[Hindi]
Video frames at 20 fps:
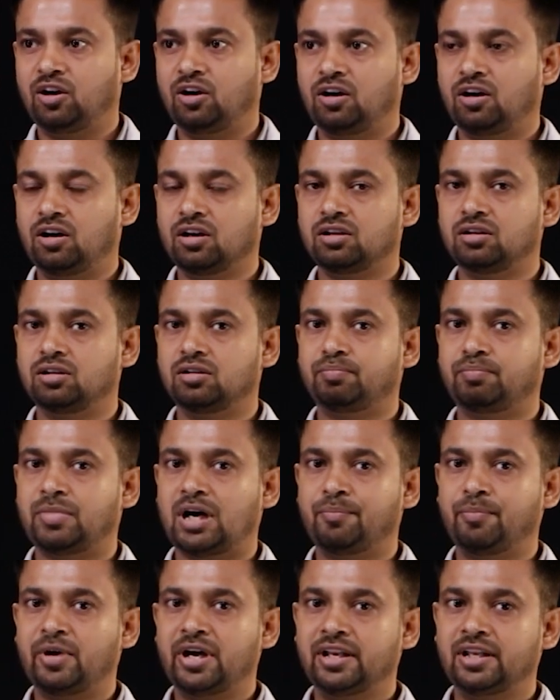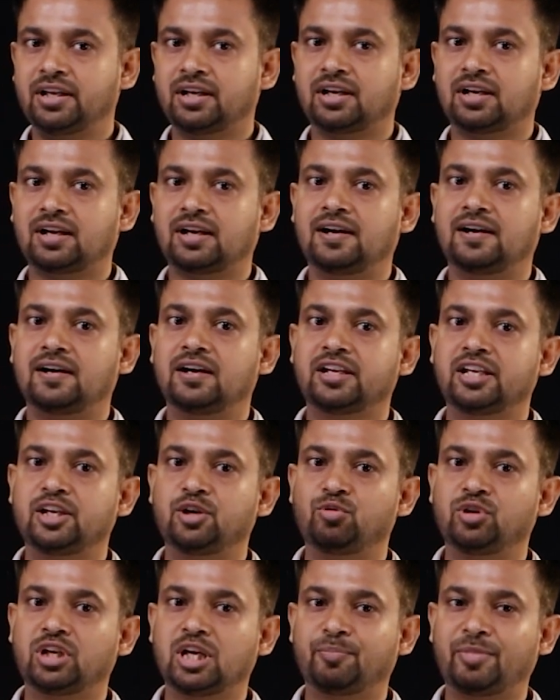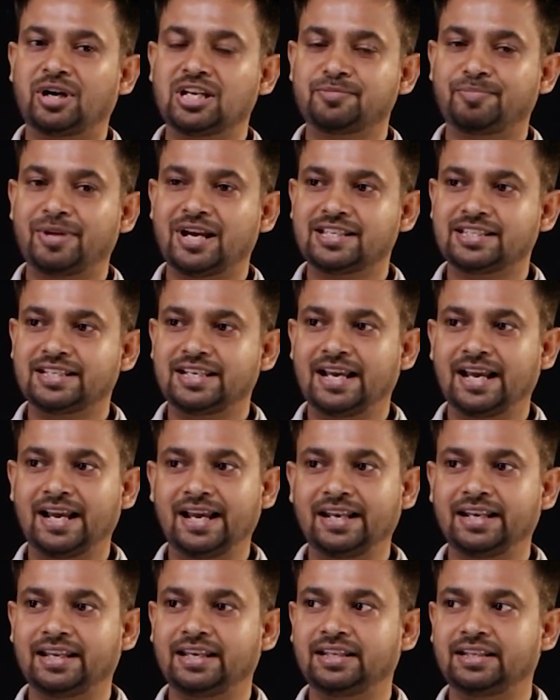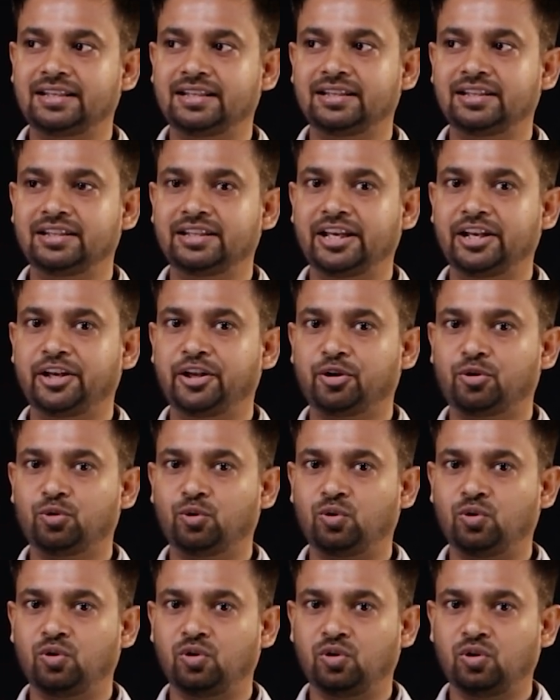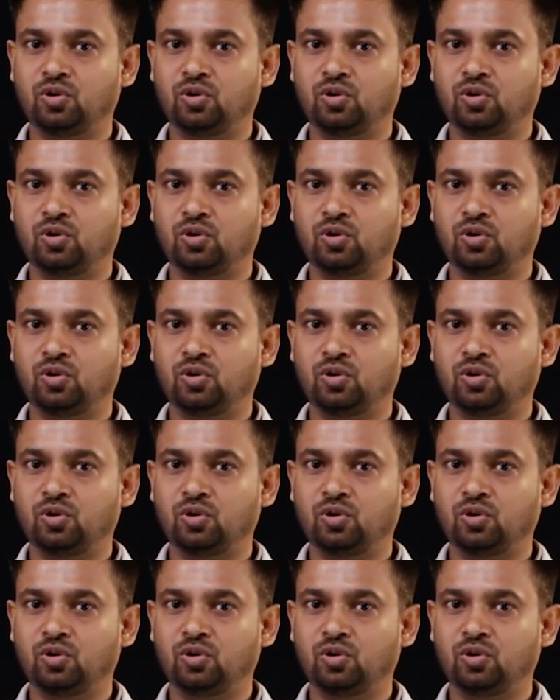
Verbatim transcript: और पापा ने कहा कि उनके पास पैसे हैं नहीं देने को